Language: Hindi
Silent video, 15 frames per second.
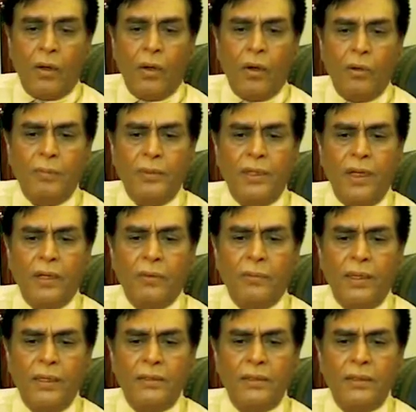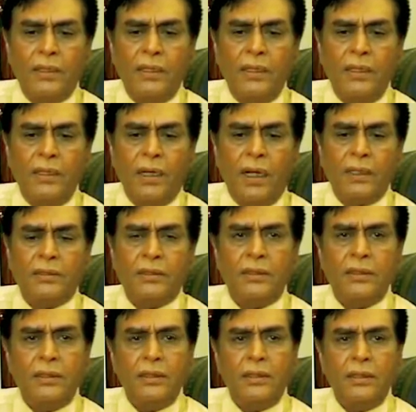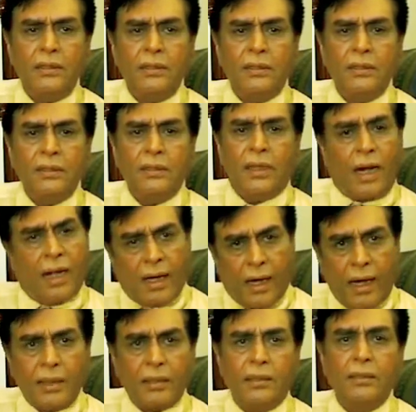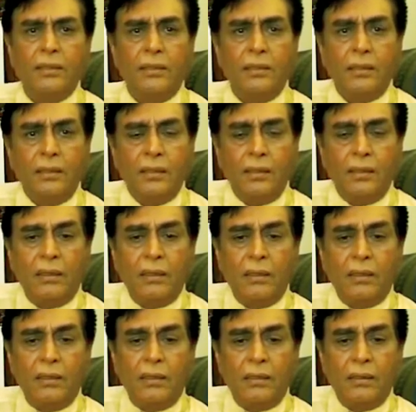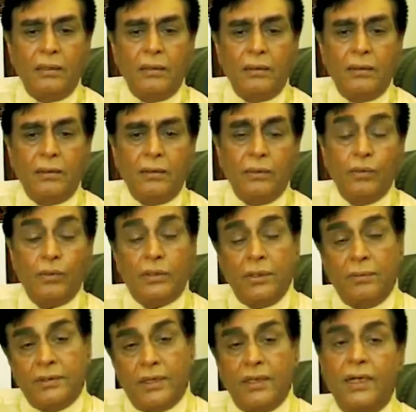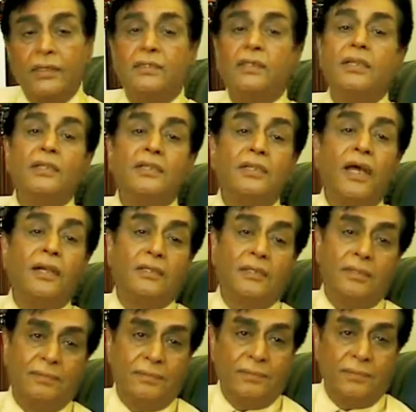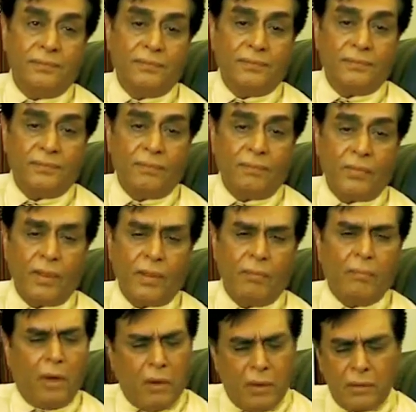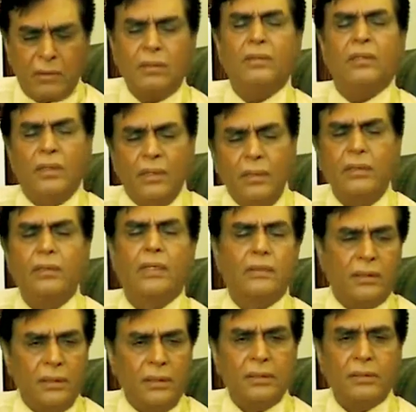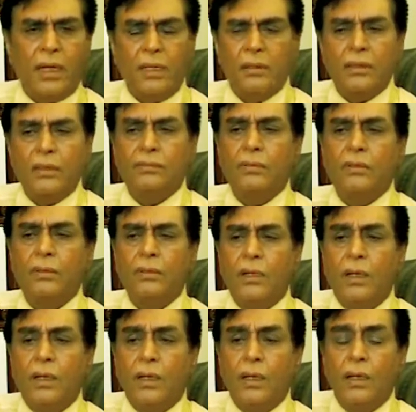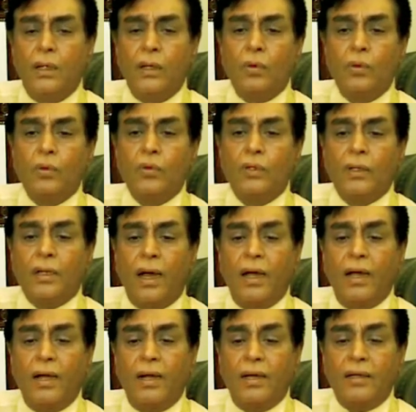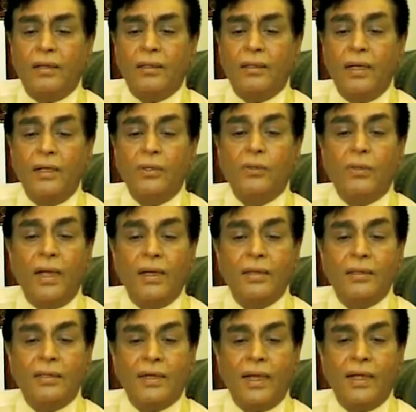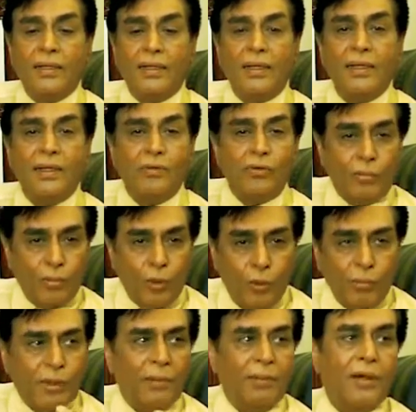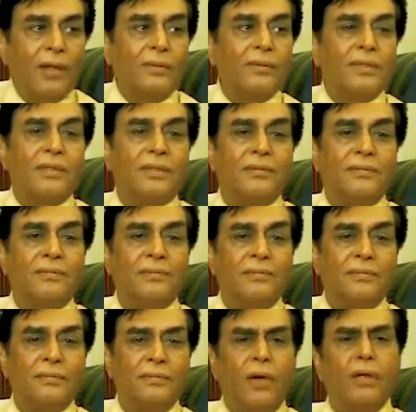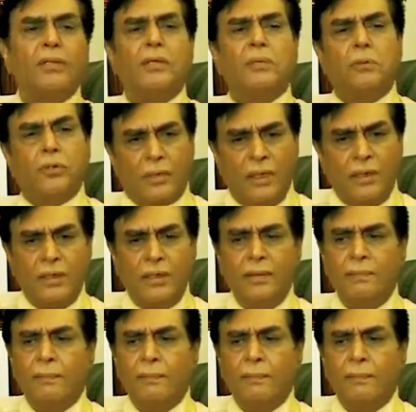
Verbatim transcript: मीना कुमारी जितनी अच्छी कलाकार थी उससे भी ज़्यादा अच्छी इंसान थी बहुत ही अच्छी इंसान थी वो उनका दिल जो है जैसे कहते हैं कि वो मोम का बना हुआ था बहुत इमोशनल थी